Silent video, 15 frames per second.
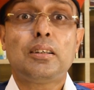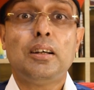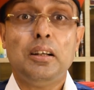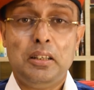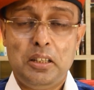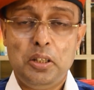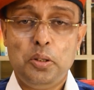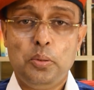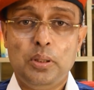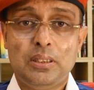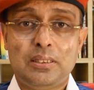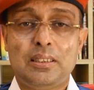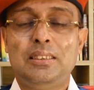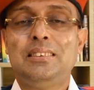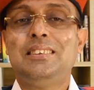
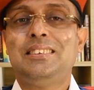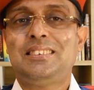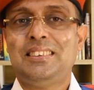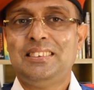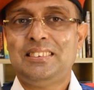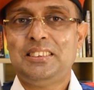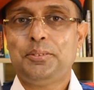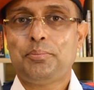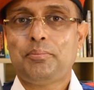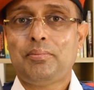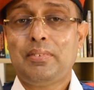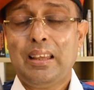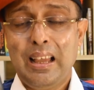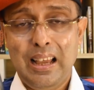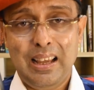কন্টিনিউয়াস কনসিস্টেন্সি
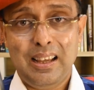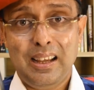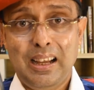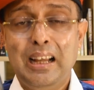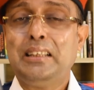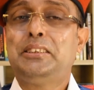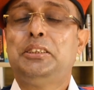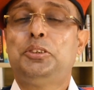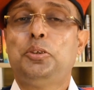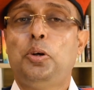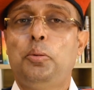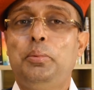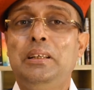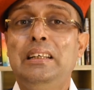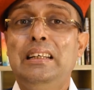হ্যাঁ আজকে যে
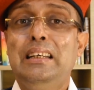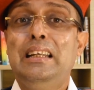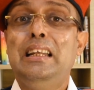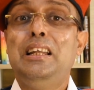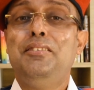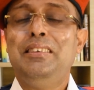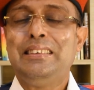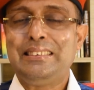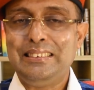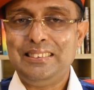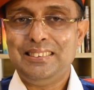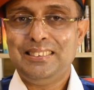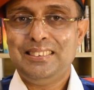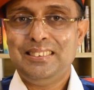হবে লেভেল থ্রি